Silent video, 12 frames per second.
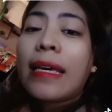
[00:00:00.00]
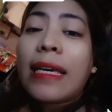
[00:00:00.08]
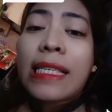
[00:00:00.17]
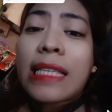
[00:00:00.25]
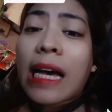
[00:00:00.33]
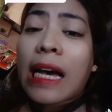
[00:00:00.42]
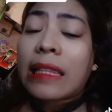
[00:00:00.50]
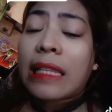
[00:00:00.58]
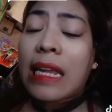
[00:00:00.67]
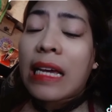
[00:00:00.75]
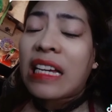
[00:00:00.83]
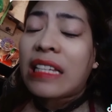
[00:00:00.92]
Isa ka
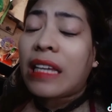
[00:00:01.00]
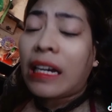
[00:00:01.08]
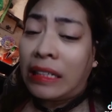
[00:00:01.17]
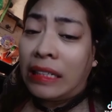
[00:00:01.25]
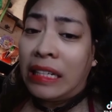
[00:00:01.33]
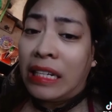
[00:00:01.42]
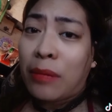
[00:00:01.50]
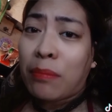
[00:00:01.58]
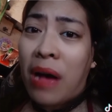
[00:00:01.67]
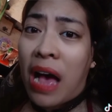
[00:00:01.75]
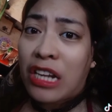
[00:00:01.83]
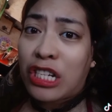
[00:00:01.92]
talagang dakilang
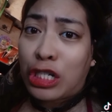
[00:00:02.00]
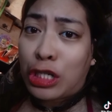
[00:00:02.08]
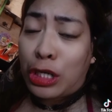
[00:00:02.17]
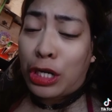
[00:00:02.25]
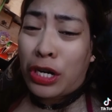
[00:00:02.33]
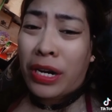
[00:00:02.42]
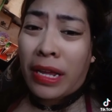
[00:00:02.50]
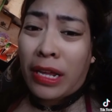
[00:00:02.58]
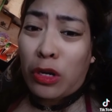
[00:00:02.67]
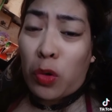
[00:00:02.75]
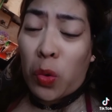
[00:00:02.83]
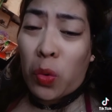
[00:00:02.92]
basher, eh,
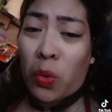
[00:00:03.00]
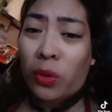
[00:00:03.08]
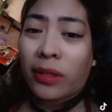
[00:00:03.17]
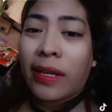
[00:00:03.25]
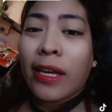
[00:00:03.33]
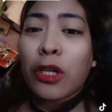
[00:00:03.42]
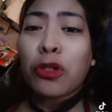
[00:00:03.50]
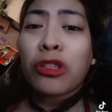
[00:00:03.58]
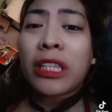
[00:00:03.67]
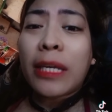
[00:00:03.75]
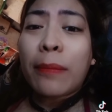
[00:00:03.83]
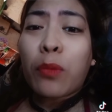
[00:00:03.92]
no? Yung
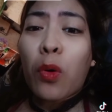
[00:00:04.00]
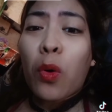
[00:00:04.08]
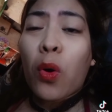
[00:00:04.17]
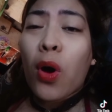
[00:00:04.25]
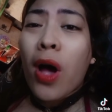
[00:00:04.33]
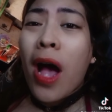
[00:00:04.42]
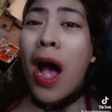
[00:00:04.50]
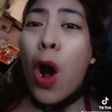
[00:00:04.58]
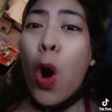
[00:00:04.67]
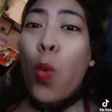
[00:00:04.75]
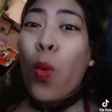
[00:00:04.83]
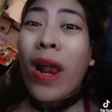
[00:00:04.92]
tipong,
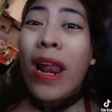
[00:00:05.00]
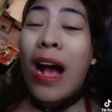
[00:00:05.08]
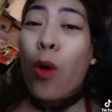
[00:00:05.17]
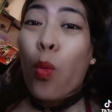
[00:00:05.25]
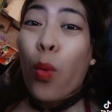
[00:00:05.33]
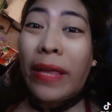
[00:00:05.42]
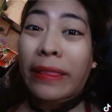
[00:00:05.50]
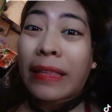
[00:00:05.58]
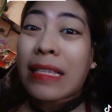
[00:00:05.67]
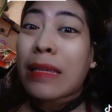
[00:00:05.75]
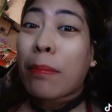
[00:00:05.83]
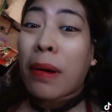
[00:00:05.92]
walang kwenta
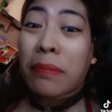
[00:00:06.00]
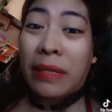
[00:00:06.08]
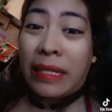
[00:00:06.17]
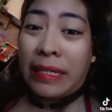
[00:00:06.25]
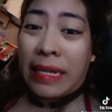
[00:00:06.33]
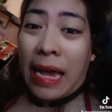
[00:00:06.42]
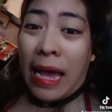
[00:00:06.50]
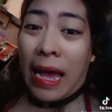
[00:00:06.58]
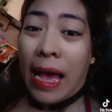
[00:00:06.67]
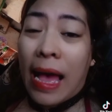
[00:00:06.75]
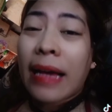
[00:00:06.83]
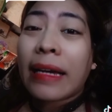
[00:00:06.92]
sa pamilya,
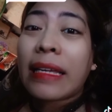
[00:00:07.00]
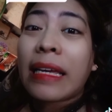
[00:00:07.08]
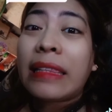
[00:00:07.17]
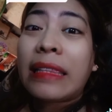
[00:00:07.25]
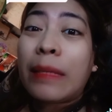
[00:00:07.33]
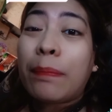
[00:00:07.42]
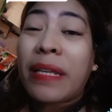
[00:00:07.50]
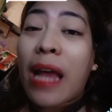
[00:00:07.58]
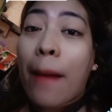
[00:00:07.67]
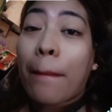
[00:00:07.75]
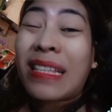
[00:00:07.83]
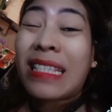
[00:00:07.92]
kaya hindi
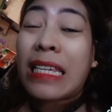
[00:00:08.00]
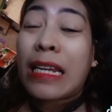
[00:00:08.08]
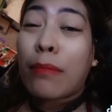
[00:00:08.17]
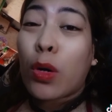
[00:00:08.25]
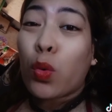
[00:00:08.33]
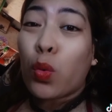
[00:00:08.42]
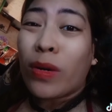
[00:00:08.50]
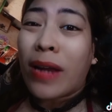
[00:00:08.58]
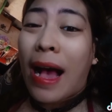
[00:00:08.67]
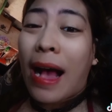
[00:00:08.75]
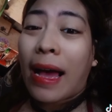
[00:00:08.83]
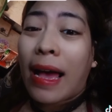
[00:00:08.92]
pinapansin ng
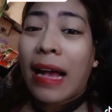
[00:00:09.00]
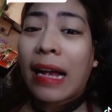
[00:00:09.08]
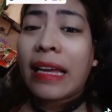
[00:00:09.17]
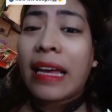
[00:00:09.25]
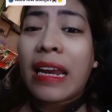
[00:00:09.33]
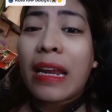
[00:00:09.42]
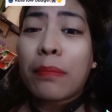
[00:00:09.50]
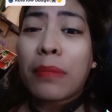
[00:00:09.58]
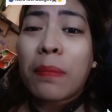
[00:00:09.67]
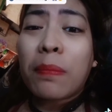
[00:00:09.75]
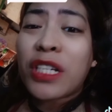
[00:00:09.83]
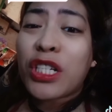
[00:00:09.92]
magulang, kaya
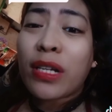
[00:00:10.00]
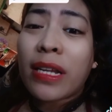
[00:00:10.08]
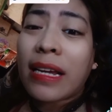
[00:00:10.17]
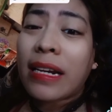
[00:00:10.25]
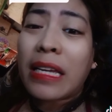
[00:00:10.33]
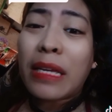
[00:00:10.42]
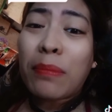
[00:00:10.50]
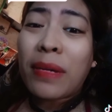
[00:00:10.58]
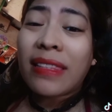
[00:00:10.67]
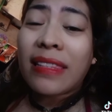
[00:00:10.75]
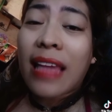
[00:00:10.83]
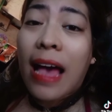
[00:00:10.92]
nambabash na lang ng ibang
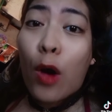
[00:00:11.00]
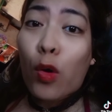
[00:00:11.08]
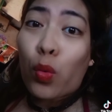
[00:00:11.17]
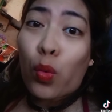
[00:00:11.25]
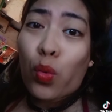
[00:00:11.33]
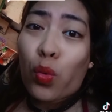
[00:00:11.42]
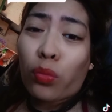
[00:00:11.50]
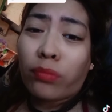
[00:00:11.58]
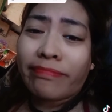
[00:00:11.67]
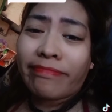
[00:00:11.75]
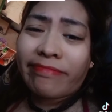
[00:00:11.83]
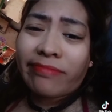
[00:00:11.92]
tao.
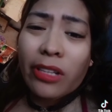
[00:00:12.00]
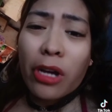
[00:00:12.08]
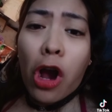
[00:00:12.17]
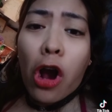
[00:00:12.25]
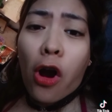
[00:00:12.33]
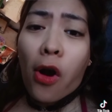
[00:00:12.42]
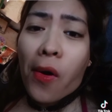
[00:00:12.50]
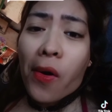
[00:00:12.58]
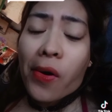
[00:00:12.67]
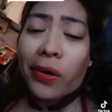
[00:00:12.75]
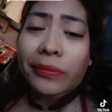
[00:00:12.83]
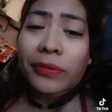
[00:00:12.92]
Oh,
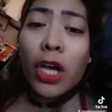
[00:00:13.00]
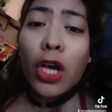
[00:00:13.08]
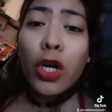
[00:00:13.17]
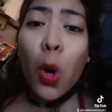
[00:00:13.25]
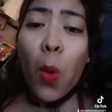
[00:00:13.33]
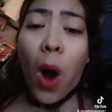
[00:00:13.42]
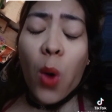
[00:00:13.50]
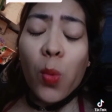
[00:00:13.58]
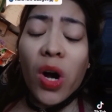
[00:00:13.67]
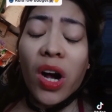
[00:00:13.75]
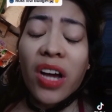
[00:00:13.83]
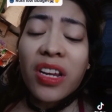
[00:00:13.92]

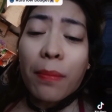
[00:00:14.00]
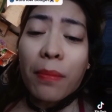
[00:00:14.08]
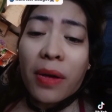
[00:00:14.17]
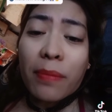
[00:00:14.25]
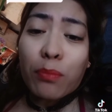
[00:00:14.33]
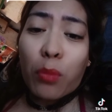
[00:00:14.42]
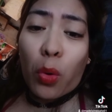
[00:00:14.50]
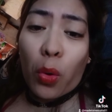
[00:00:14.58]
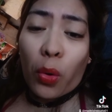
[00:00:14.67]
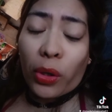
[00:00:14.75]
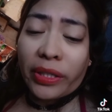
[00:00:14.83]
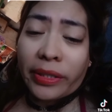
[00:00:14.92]
kawawa ka naman,
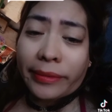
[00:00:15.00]
boy.